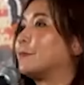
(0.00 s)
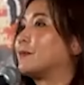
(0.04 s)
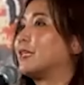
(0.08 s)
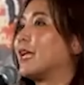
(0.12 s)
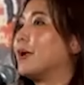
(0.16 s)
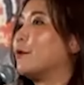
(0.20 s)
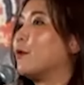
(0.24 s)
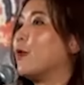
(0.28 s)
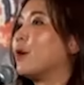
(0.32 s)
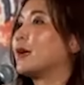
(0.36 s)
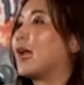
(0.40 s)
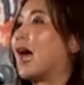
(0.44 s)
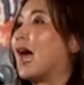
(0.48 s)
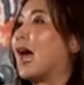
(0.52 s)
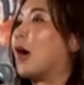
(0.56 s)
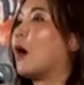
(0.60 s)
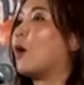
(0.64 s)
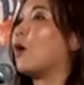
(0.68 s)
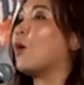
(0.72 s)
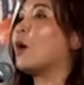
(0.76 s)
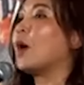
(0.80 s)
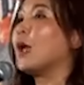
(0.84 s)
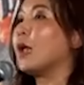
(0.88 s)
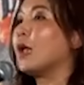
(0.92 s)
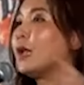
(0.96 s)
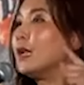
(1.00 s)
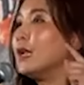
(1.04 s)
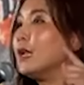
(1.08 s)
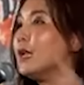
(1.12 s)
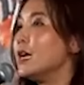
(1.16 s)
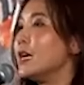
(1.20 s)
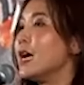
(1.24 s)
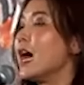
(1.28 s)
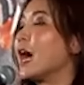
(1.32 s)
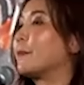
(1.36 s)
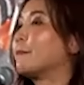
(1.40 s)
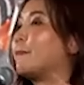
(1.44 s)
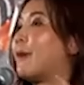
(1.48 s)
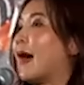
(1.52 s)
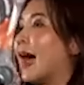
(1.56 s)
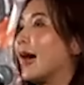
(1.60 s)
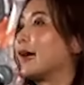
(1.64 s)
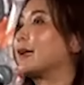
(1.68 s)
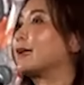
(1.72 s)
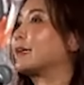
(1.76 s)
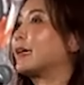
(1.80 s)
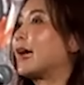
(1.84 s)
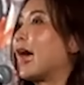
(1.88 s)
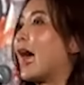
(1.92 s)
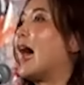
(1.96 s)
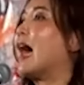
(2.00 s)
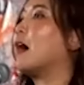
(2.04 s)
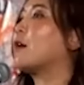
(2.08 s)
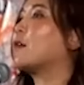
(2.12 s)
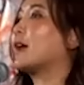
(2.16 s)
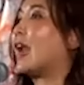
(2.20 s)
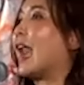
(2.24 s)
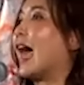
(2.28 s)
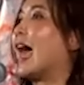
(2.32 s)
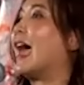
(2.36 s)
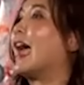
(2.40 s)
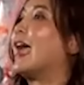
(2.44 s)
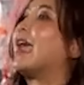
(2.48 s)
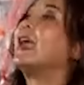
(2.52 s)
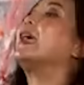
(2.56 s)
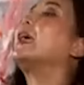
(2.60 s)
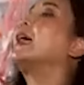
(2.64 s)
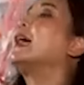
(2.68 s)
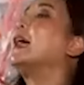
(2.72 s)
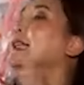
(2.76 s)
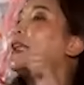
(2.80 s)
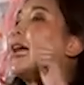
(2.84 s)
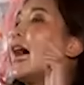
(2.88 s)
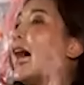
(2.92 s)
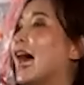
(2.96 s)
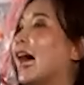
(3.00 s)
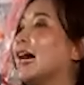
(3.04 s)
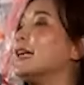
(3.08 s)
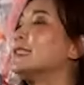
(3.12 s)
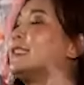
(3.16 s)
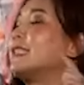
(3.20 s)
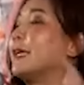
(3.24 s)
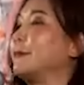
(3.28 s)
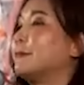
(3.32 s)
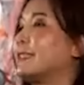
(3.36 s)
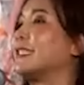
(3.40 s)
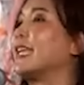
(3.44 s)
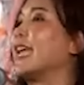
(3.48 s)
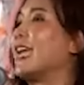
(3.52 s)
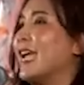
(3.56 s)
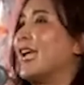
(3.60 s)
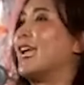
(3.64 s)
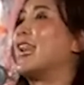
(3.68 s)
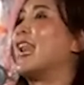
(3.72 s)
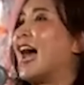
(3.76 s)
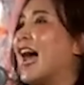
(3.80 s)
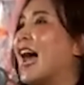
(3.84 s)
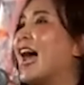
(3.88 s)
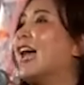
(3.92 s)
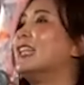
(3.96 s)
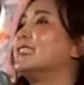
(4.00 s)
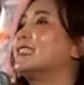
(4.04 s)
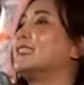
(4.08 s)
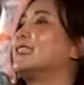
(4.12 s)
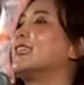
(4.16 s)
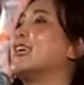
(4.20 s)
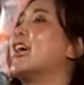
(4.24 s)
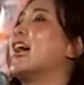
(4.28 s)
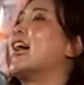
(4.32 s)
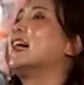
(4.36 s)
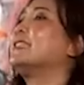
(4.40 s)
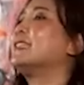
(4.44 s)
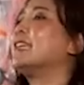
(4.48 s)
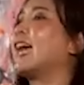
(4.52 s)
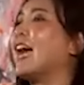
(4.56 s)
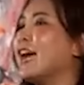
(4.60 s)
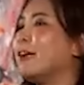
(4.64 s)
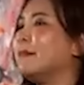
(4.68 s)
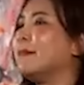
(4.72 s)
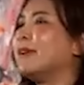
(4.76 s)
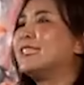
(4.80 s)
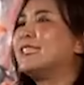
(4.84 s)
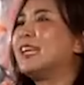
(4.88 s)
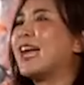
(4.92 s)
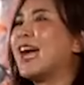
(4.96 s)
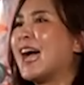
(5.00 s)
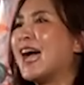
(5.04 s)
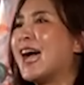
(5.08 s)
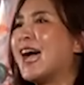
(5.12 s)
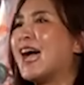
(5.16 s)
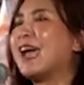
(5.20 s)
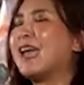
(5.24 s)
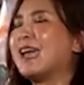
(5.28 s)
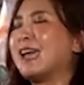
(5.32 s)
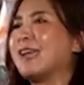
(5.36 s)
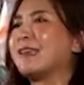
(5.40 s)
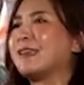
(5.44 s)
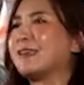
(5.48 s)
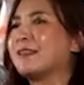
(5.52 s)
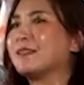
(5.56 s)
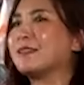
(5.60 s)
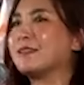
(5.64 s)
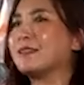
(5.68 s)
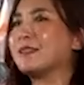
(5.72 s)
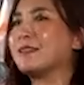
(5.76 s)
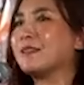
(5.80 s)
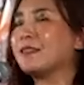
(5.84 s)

ที่พวกเราเลือกพักก้าวไกล ทั้ง 14 ล้านเสียงใช่ไม่ใช่ใช